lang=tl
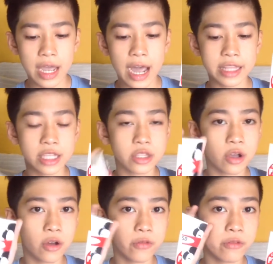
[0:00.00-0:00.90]
At
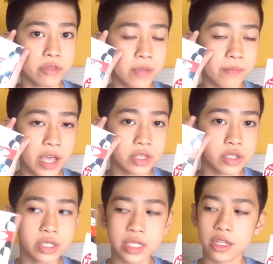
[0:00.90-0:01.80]
ito, 50
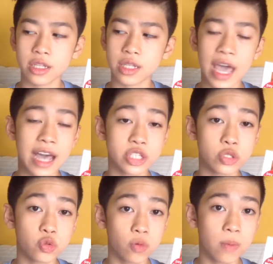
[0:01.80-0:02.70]
pesos and it
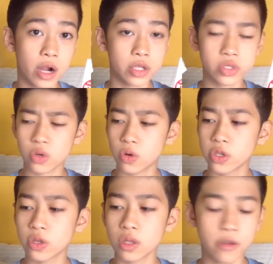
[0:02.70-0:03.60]
has 2 bars. So,
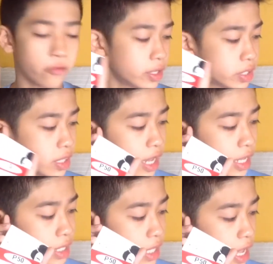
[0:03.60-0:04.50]
yung difference nila
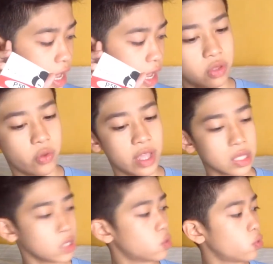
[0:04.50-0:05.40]
is like
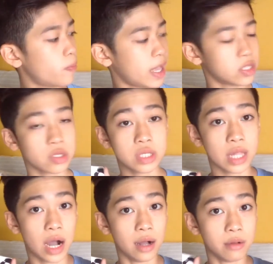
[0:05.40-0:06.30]
22 pesos
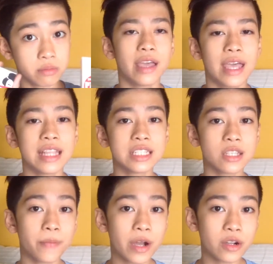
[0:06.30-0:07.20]
lang. And
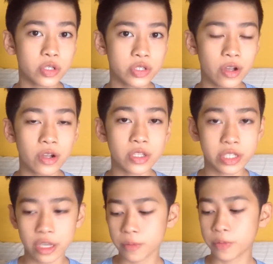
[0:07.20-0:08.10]
isa pang gusto kong
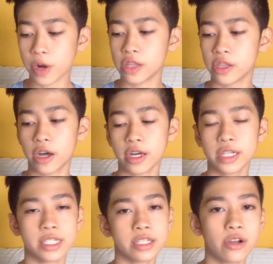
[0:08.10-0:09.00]
skin product
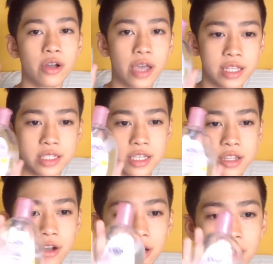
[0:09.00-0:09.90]
is itong
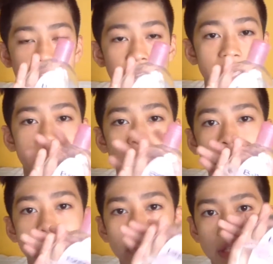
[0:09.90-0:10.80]
Eskinol.
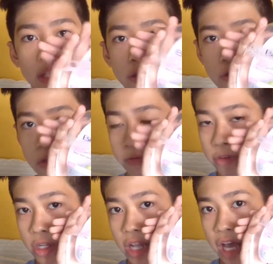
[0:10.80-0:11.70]
Eskinol is really
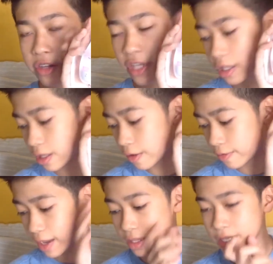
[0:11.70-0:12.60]
useful, lalo na ito yung
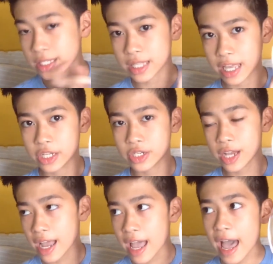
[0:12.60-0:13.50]
final stage.
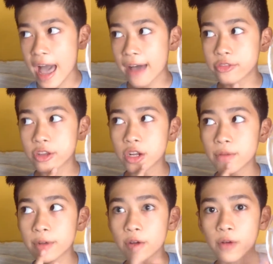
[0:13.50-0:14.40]
After
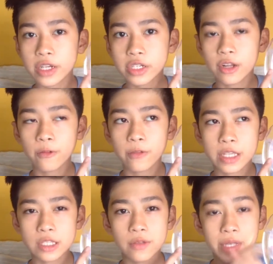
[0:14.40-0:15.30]
ko mag-wash ng
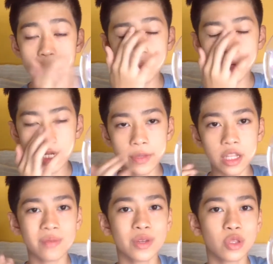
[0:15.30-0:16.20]
face, di ba hindi pa naman
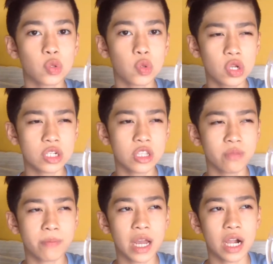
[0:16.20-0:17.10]
ako matutulog nun.
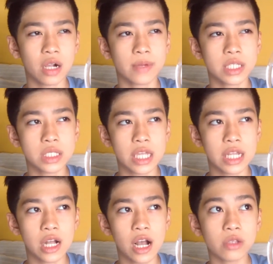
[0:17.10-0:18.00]
Parang
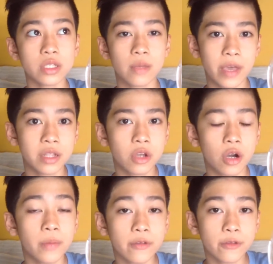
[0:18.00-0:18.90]
mag-stay lang ako sa bed
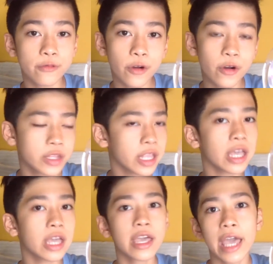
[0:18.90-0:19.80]
ko, magpo-phone.
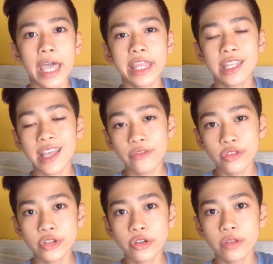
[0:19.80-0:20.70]
And then
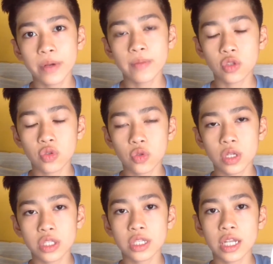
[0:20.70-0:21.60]
after nun, pag
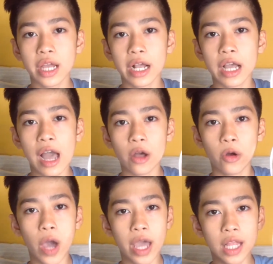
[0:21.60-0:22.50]
matutulog na talaga
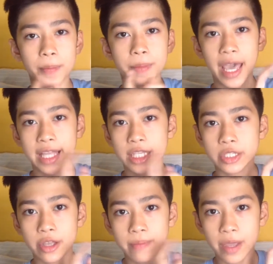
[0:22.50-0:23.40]
ako, I'll apply
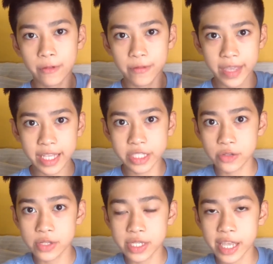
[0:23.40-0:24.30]
this on my face
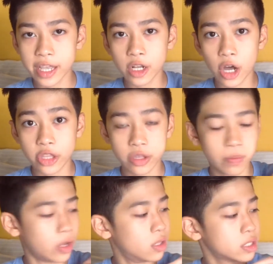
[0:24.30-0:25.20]
using cotton
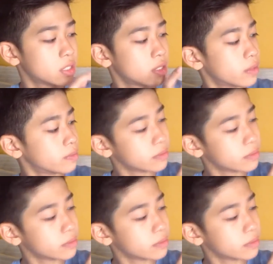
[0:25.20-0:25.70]
balls.